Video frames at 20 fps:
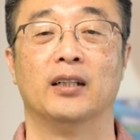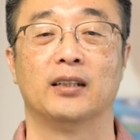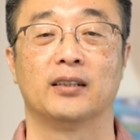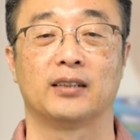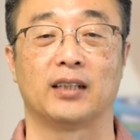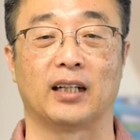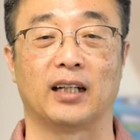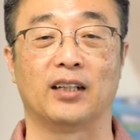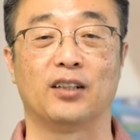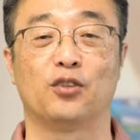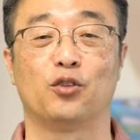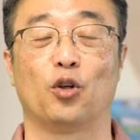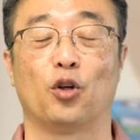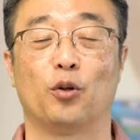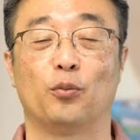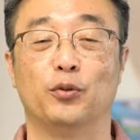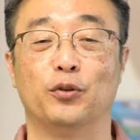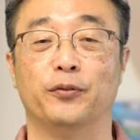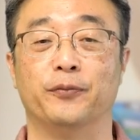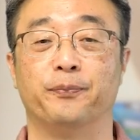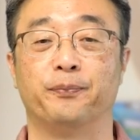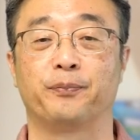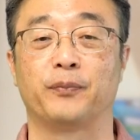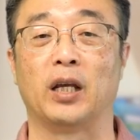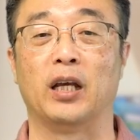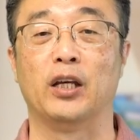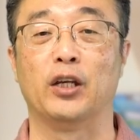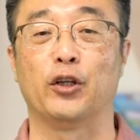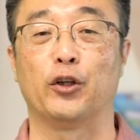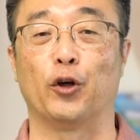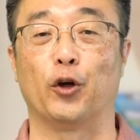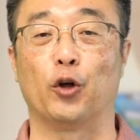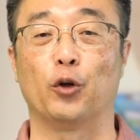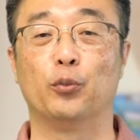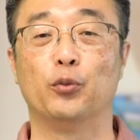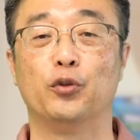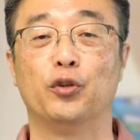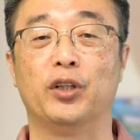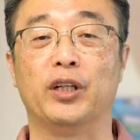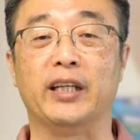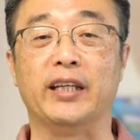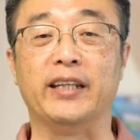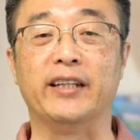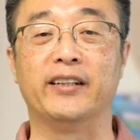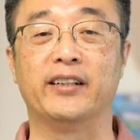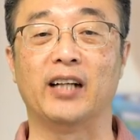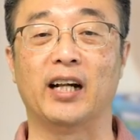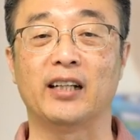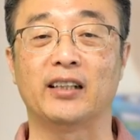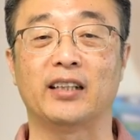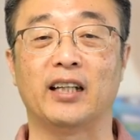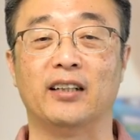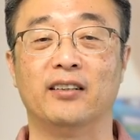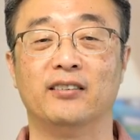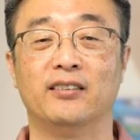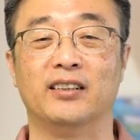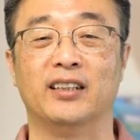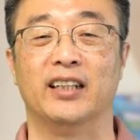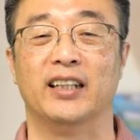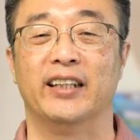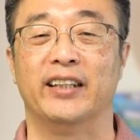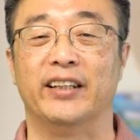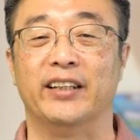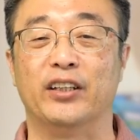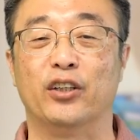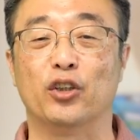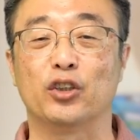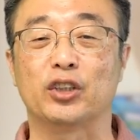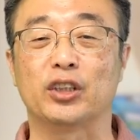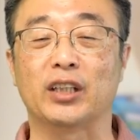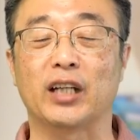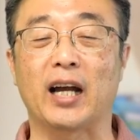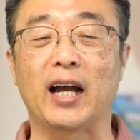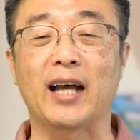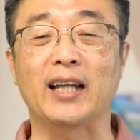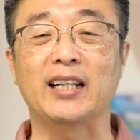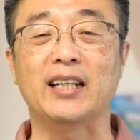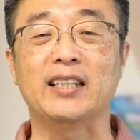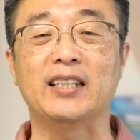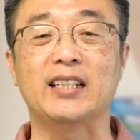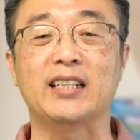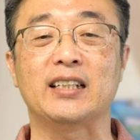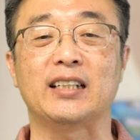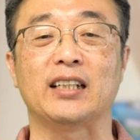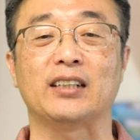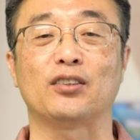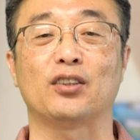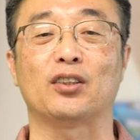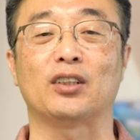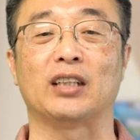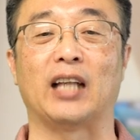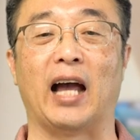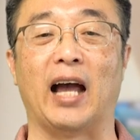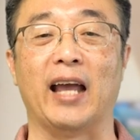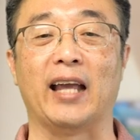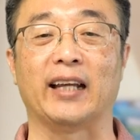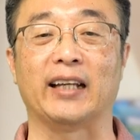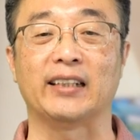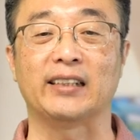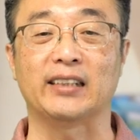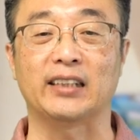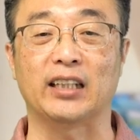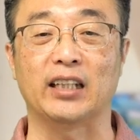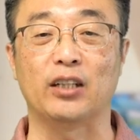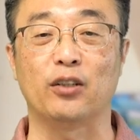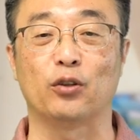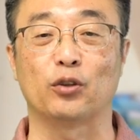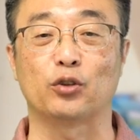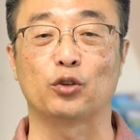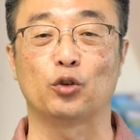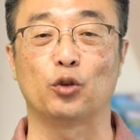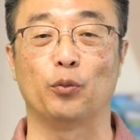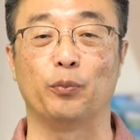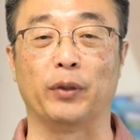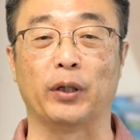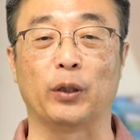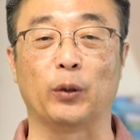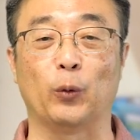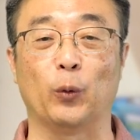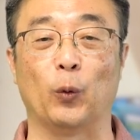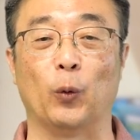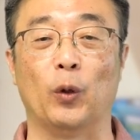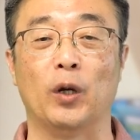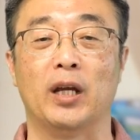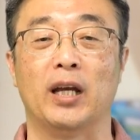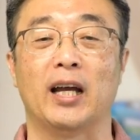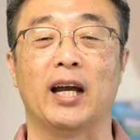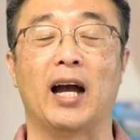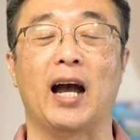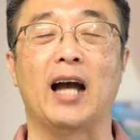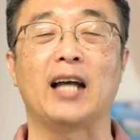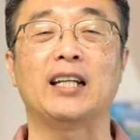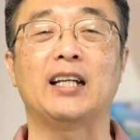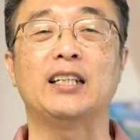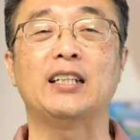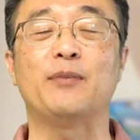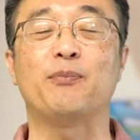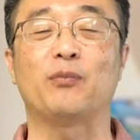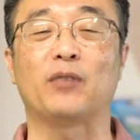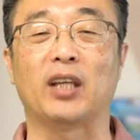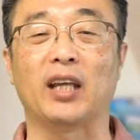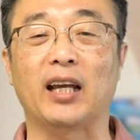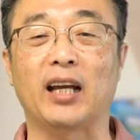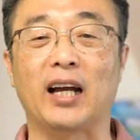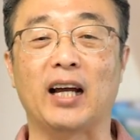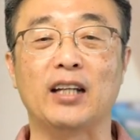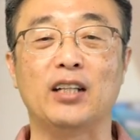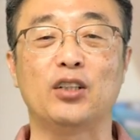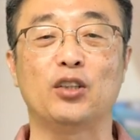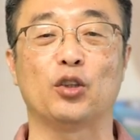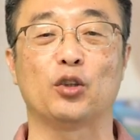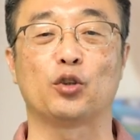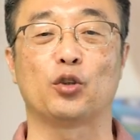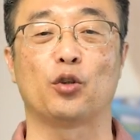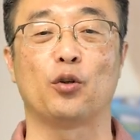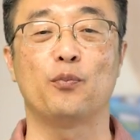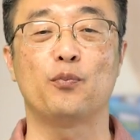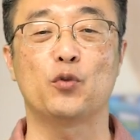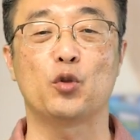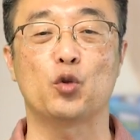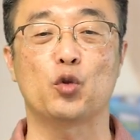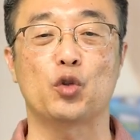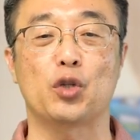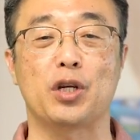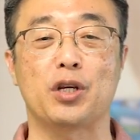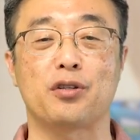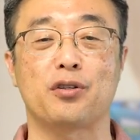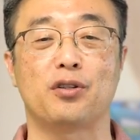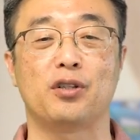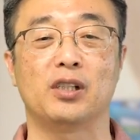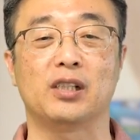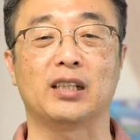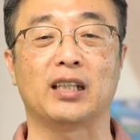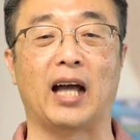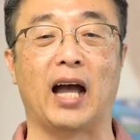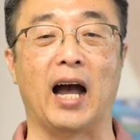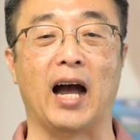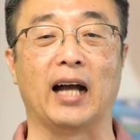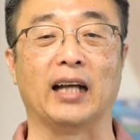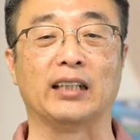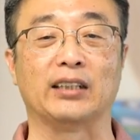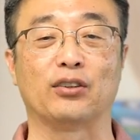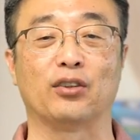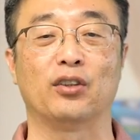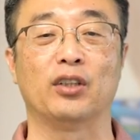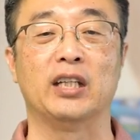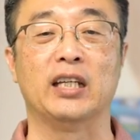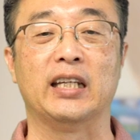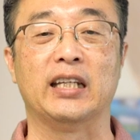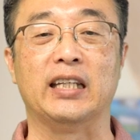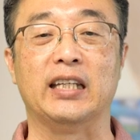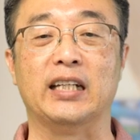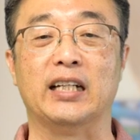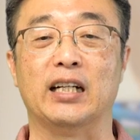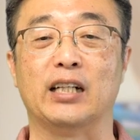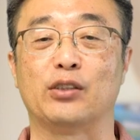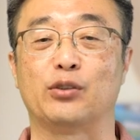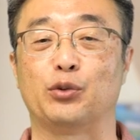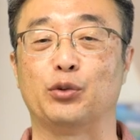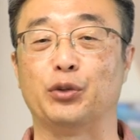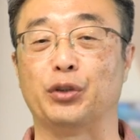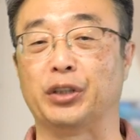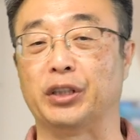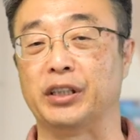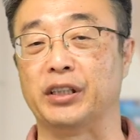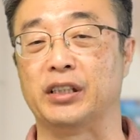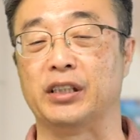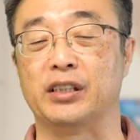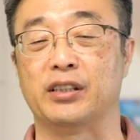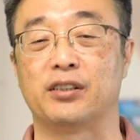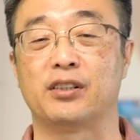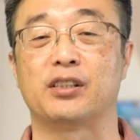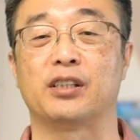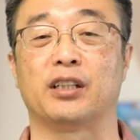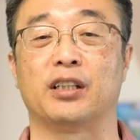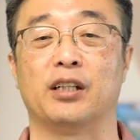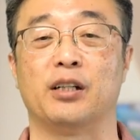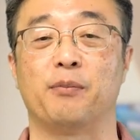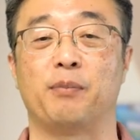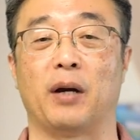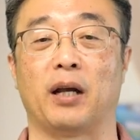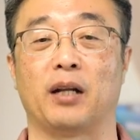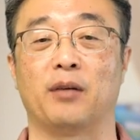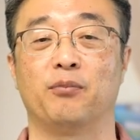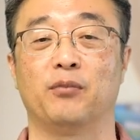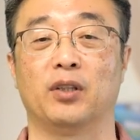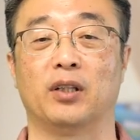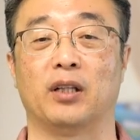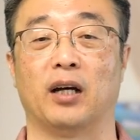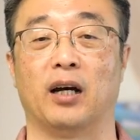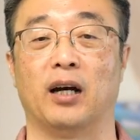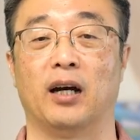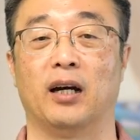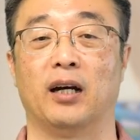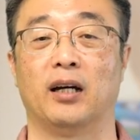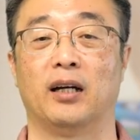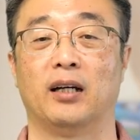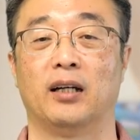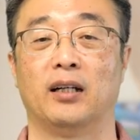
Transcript: 사랑하는 여러분, 여러분들이 일을 할 때는 이것이 하나님께서 나에게 시킨 것으로 믿고 하나님께 하는 것처럼 최선을 다해서 일할 수 있, 으시기를 바랍니다.